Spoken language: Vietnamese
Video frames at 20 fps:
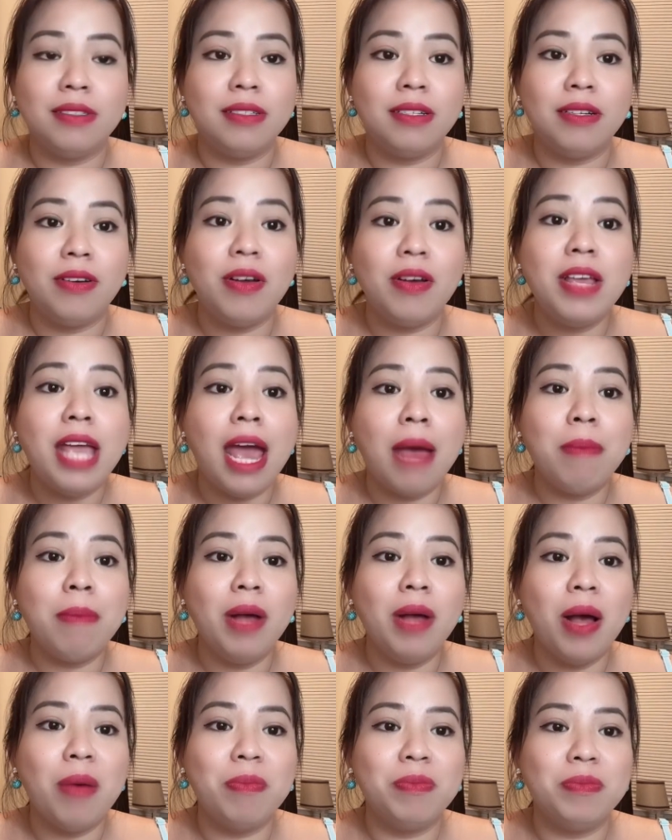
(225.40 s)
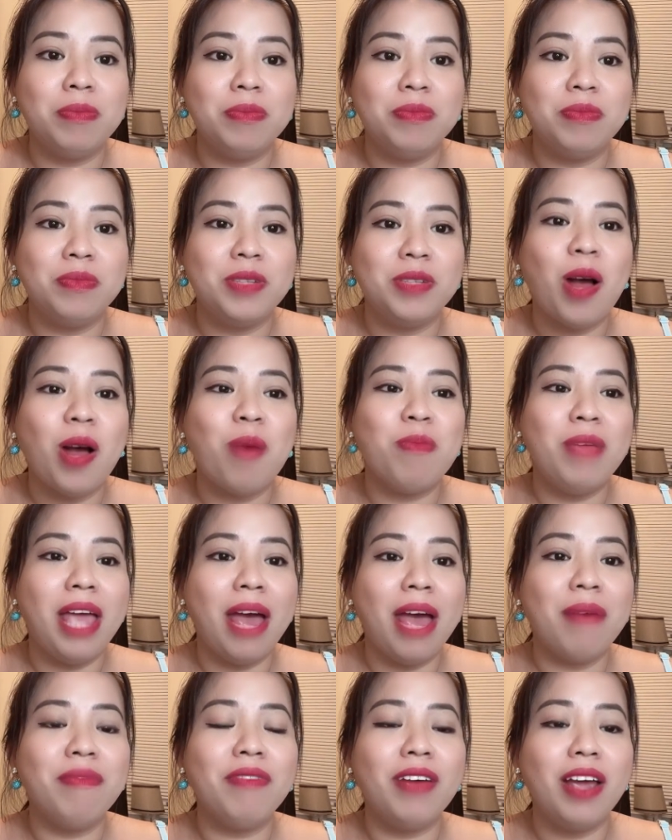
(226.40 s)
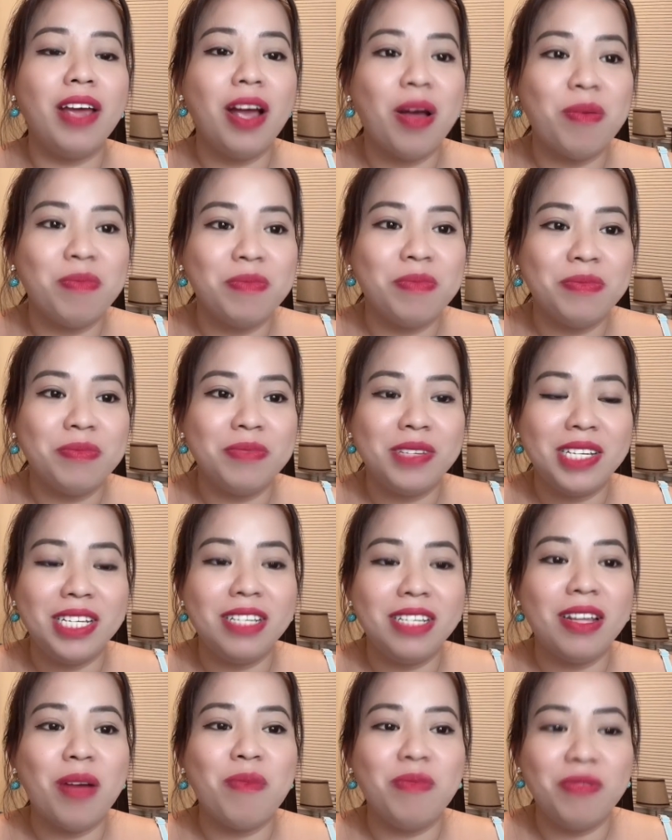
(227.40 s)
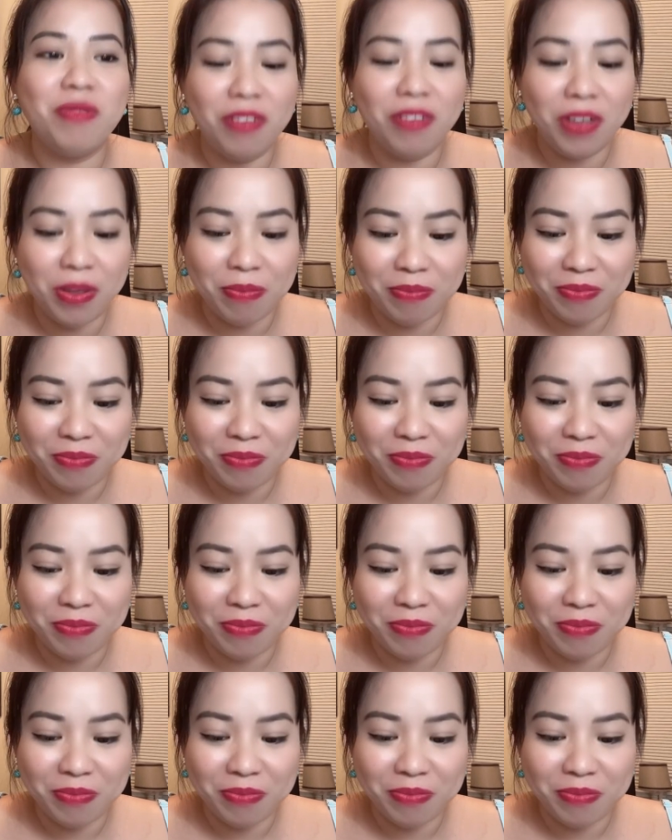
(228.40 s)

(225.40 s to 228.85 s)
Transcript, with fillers: có dám không không dám phải không xong phim